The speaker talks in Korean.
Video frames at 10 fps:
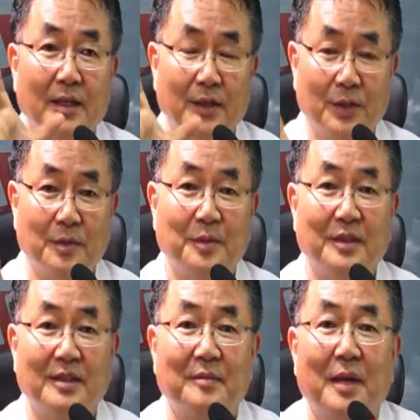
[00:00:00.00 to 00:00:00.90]

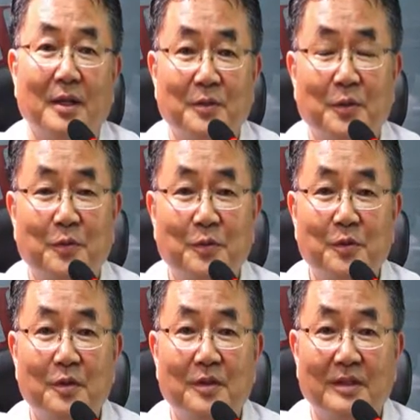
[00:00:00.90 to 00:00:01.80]
여러분은
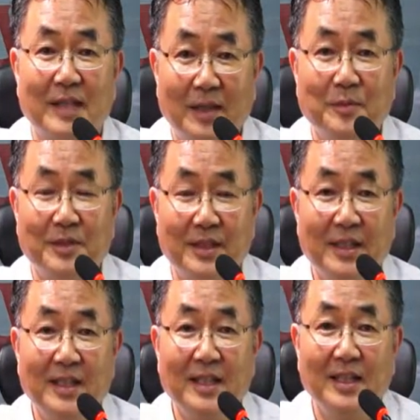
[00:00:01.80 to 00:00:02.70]
방송국
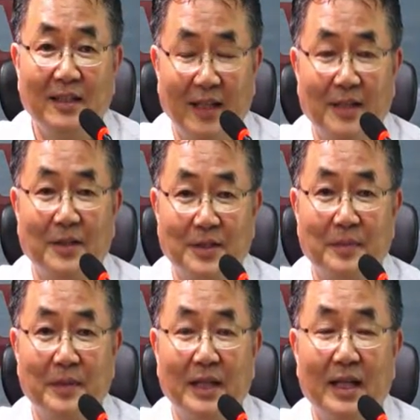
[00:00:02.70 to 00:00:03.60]
사무실이 되는
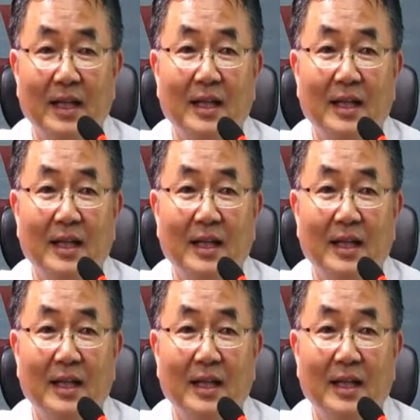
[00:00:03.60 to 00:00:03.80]
것입니다.